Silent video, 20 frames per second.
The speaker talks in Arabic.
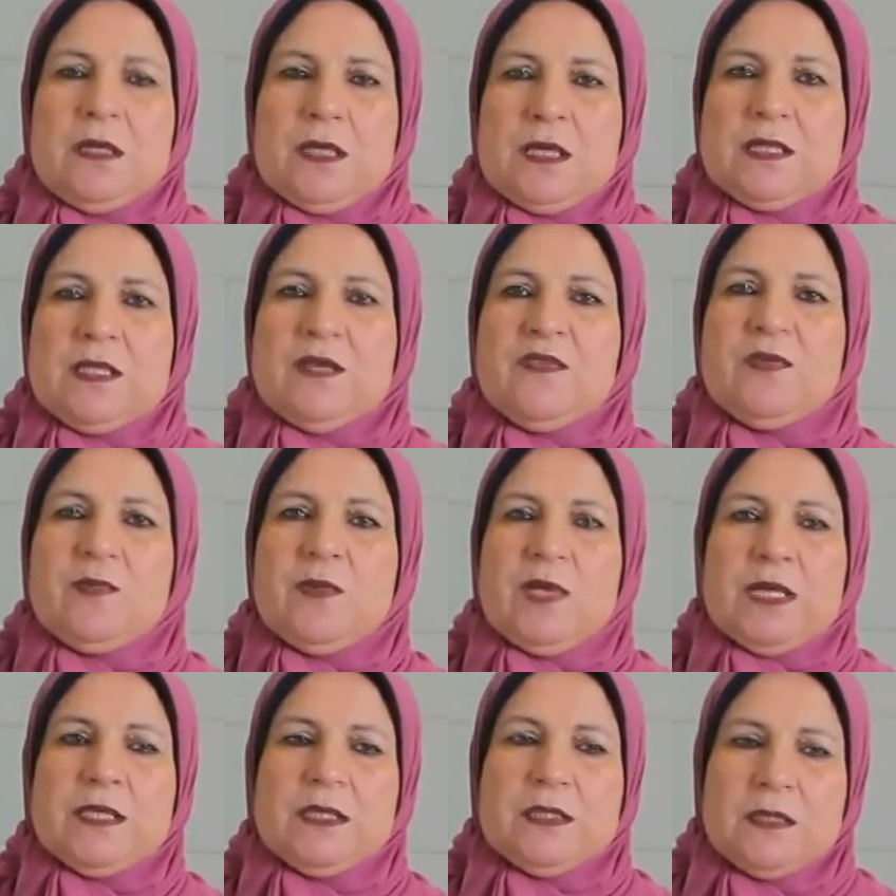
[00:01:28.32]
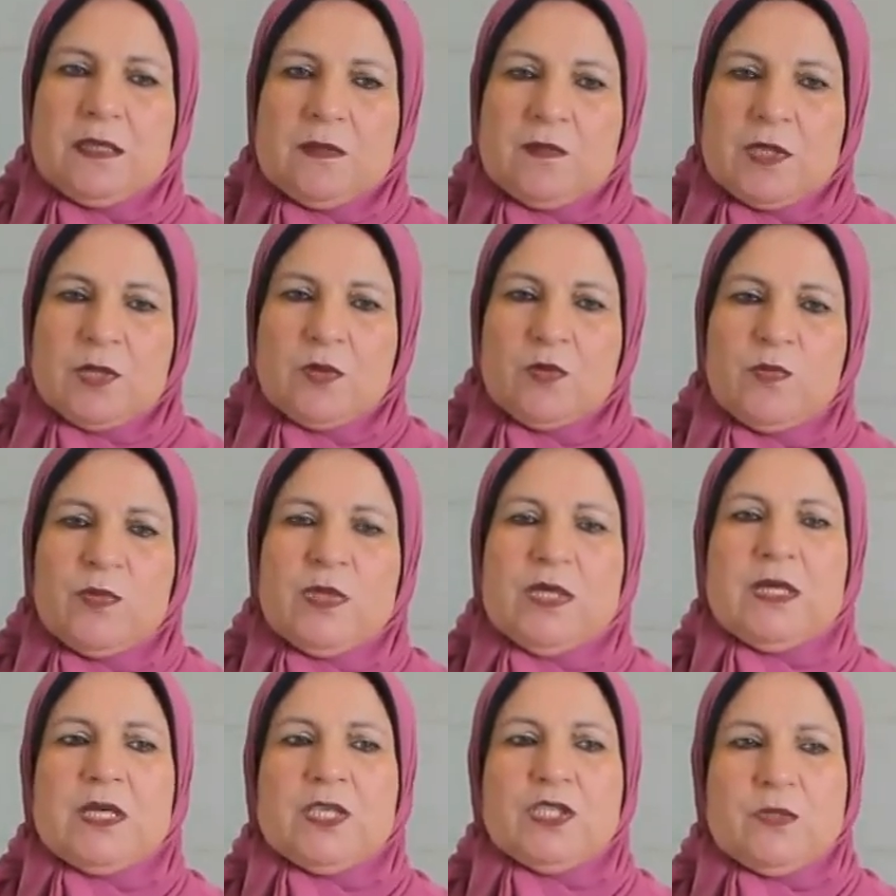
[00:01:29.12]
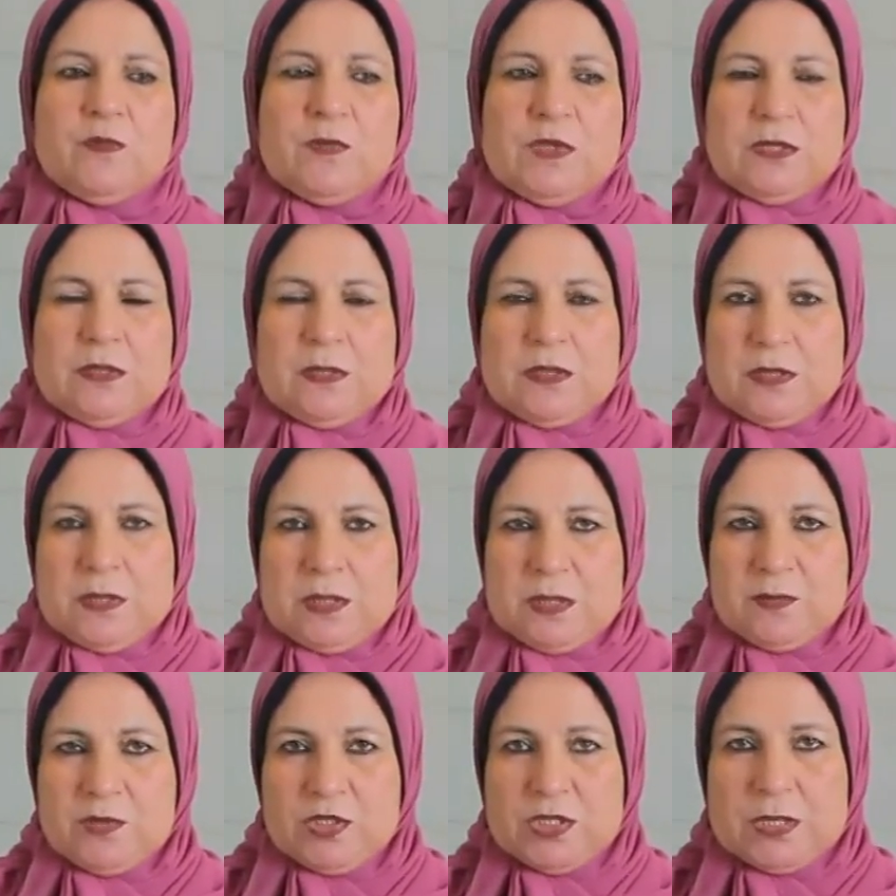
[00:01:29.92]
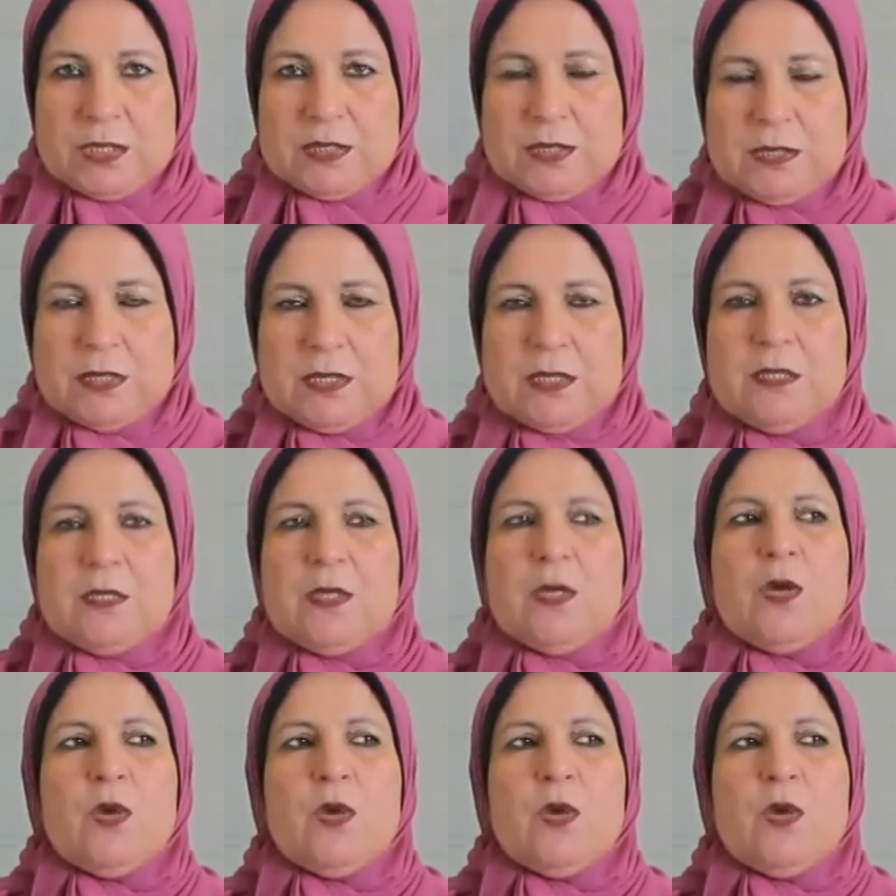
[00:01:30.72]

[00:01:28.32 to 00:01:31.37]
نكتفي بالعدد المطلوب مننا عشان ما تتراكمش عندنا